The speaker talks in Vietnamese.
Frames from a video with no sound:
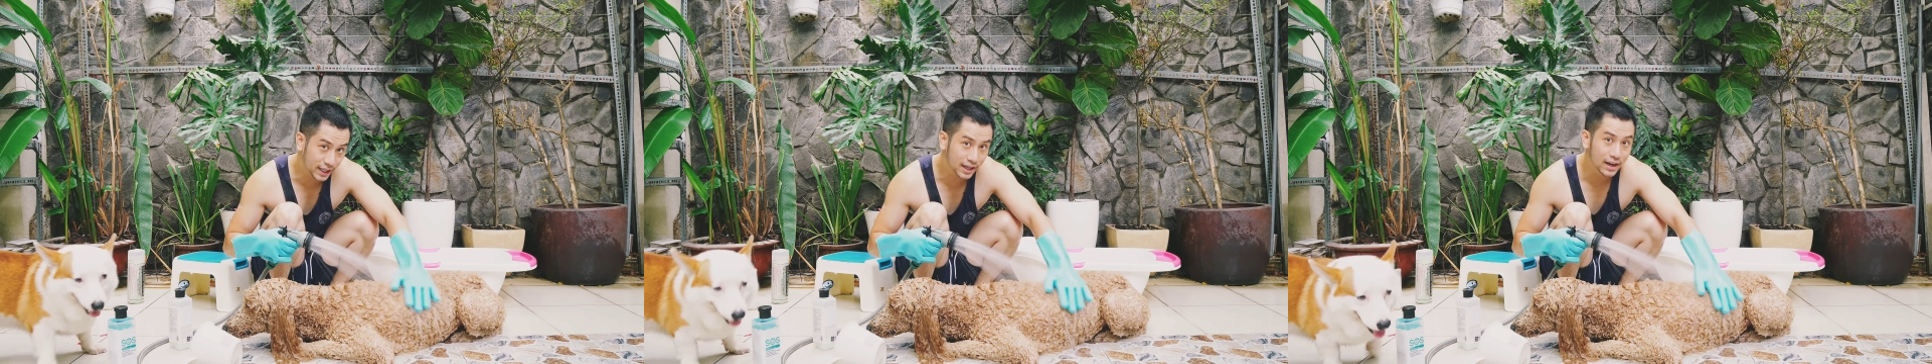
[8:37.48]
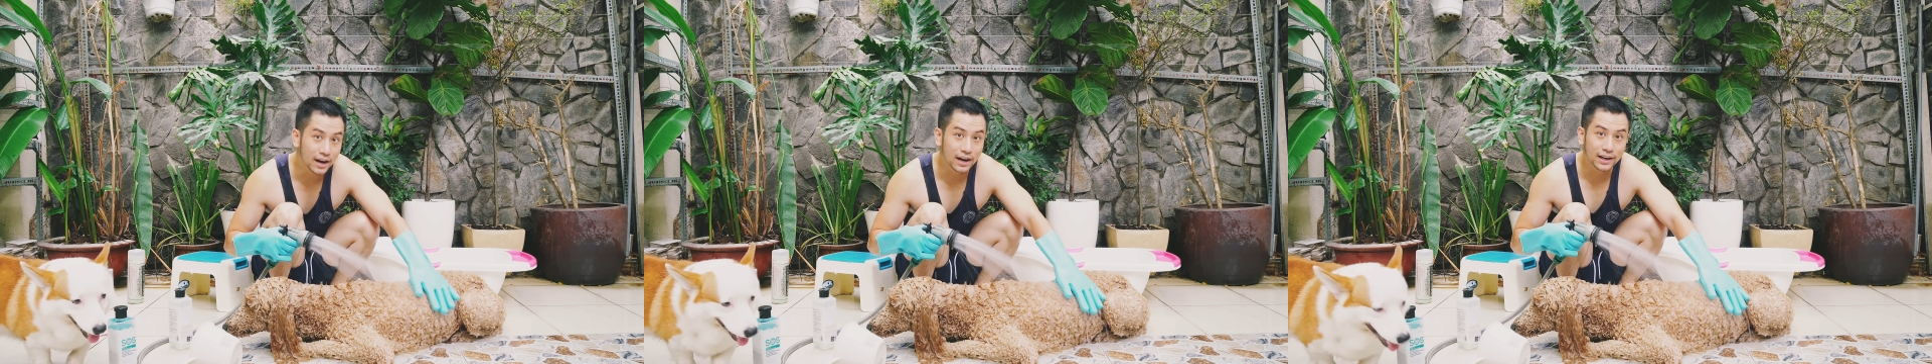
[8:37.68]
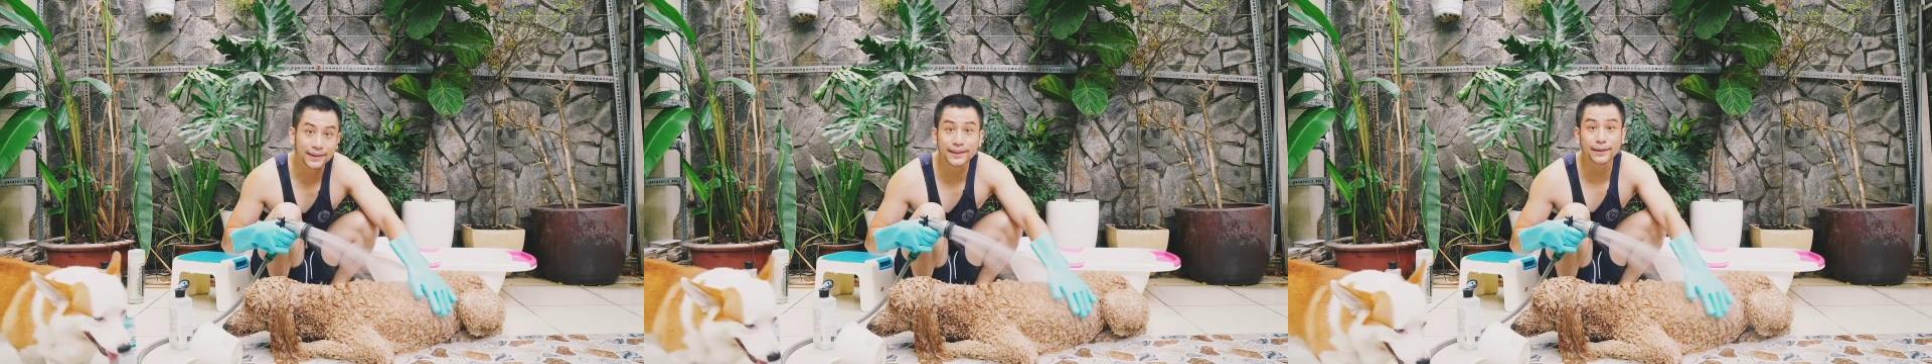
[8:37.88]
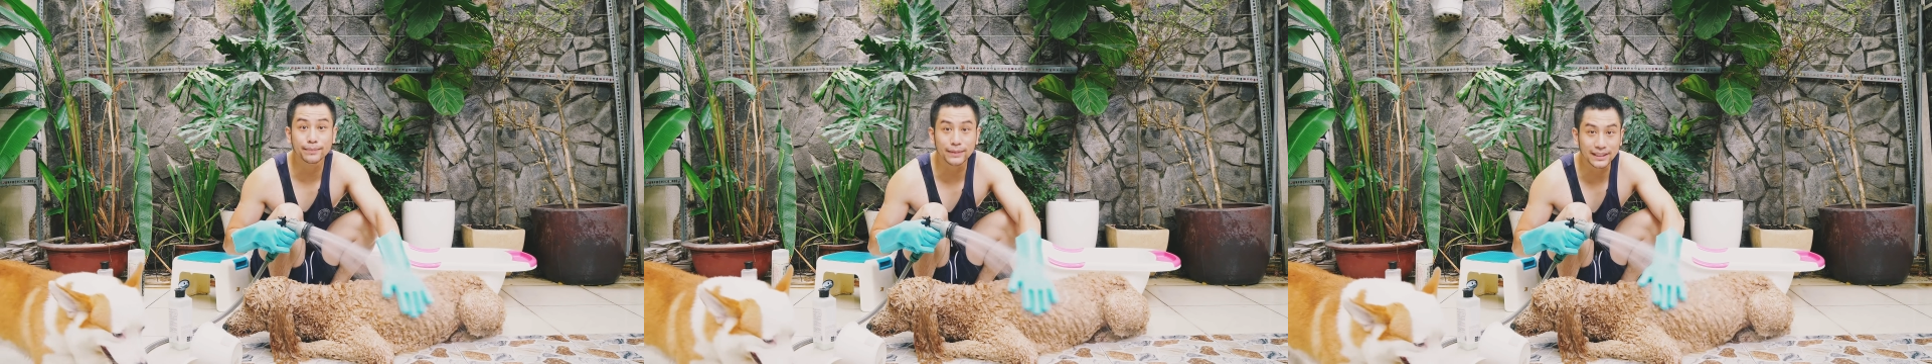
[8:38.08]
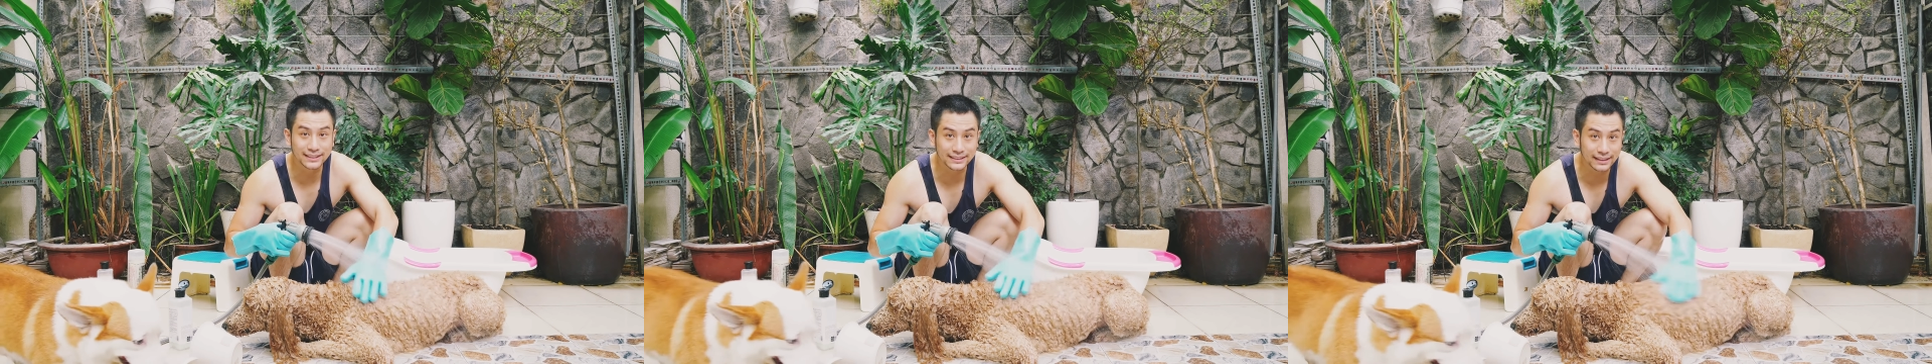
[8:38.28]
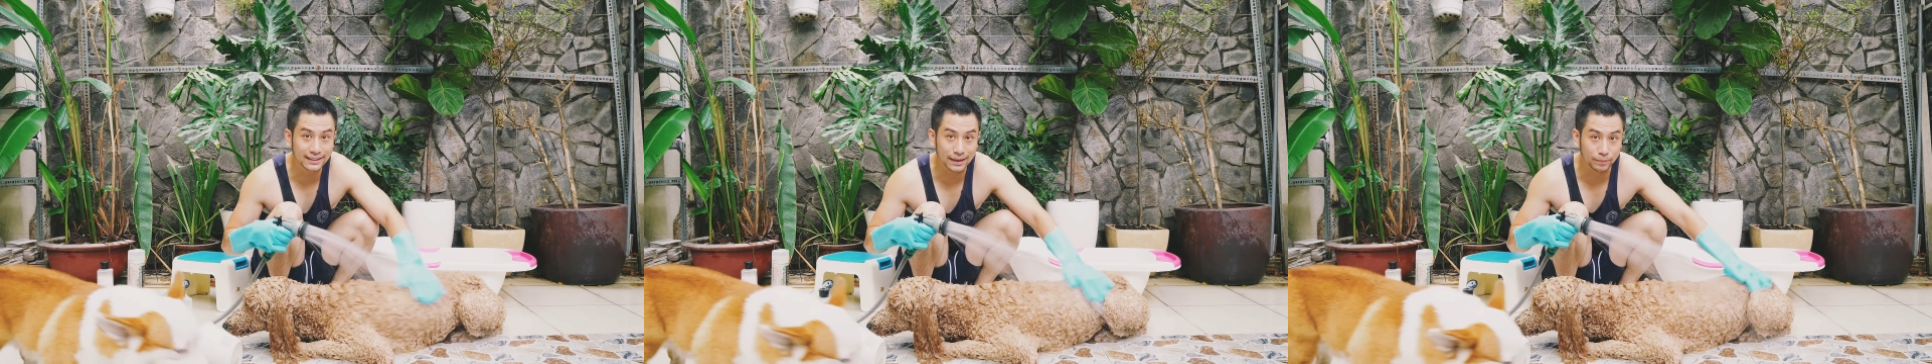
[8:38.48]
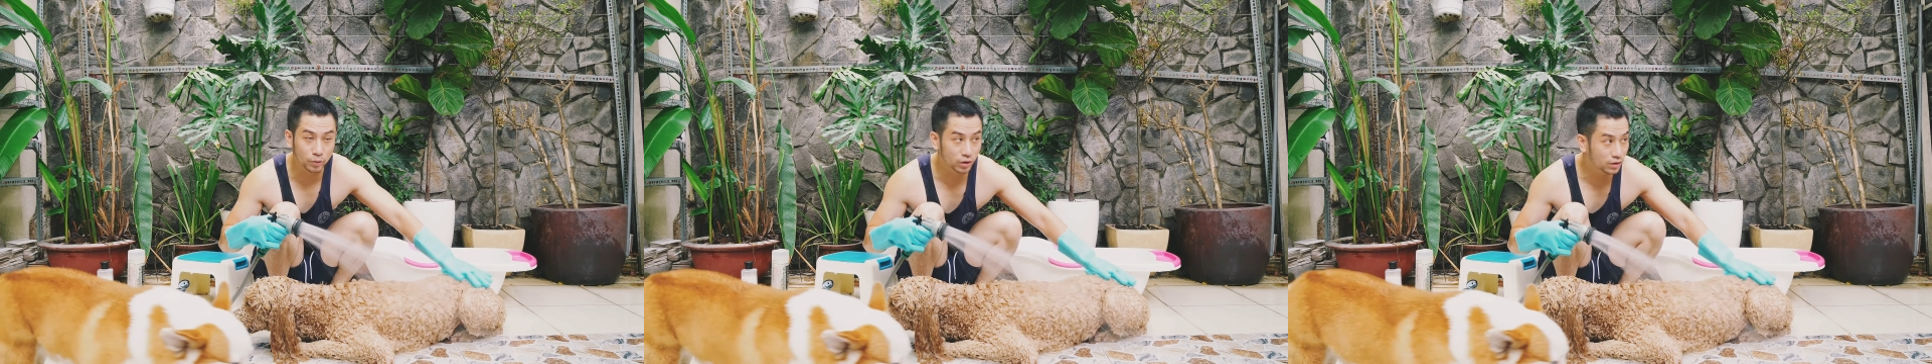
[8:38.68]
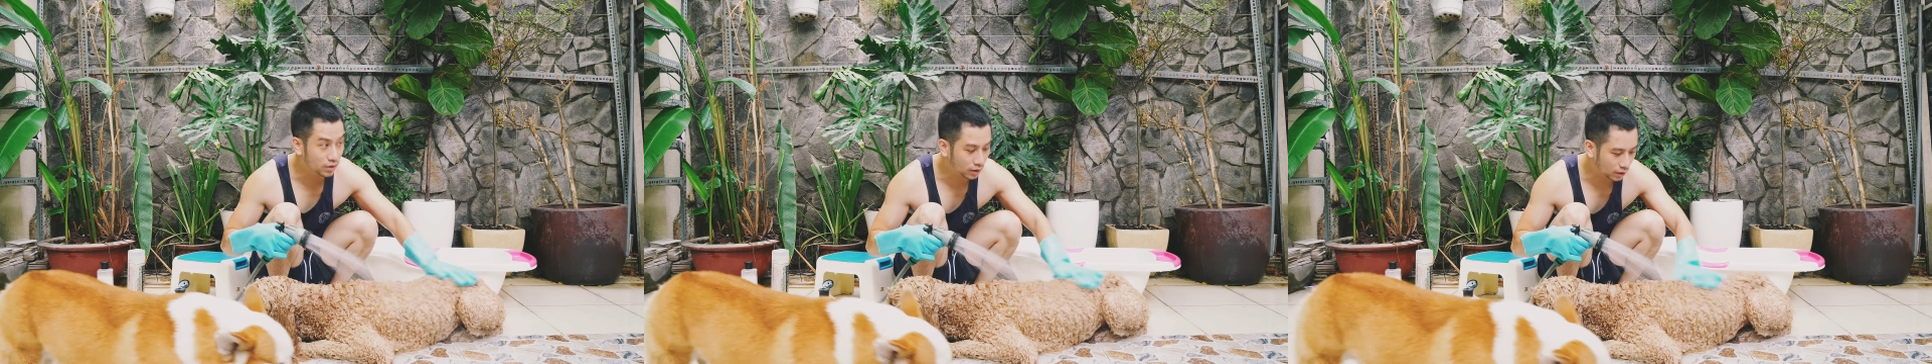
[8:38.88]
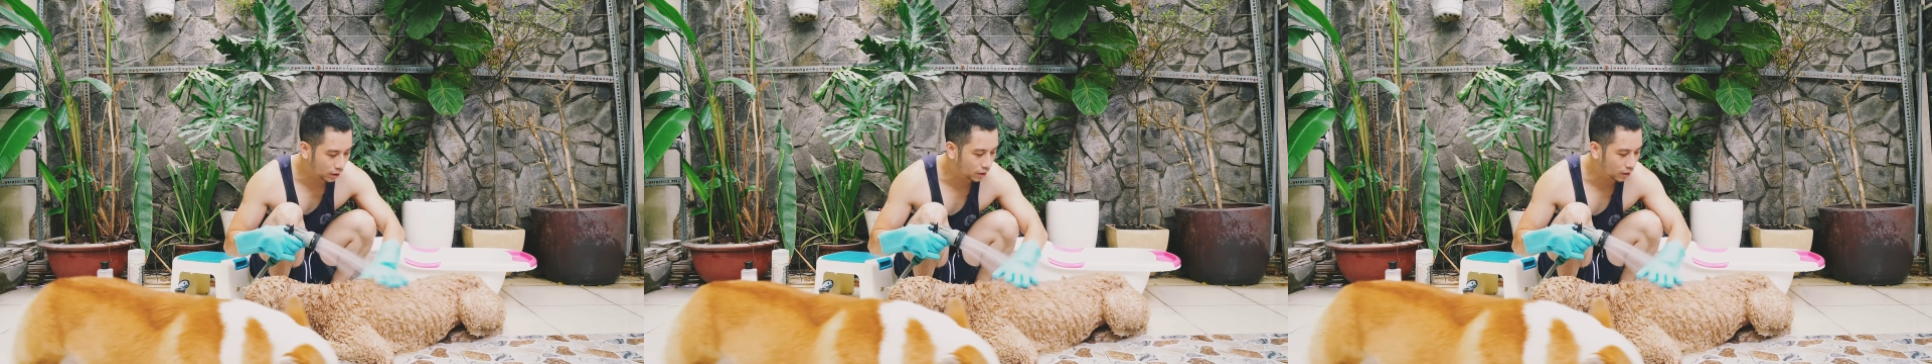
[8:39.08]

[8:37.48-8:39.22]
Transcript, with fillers: ấy thì mình sẽ tắm một nước